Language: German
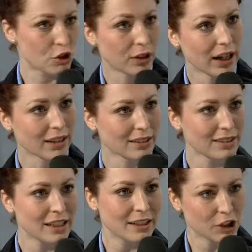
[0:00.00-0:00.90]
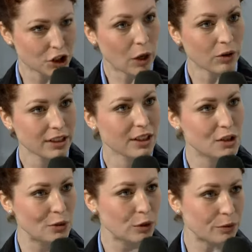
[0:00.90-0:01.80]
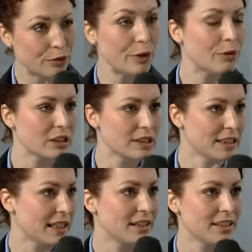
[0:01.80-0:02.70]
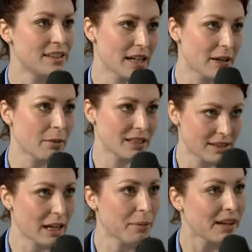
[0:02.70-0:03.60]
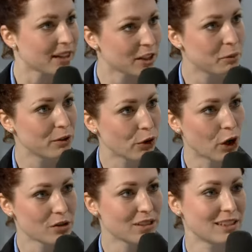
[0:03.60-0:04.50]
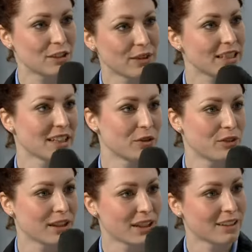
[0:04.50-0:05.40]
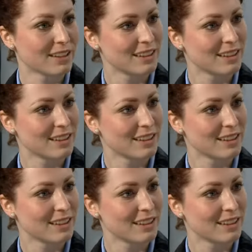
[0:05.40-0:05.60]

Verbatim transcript: schon an. Sie schauen in die Zukunft. Wie wird sich denn die Cyberakademie voraussichtlich weiterentwickeln?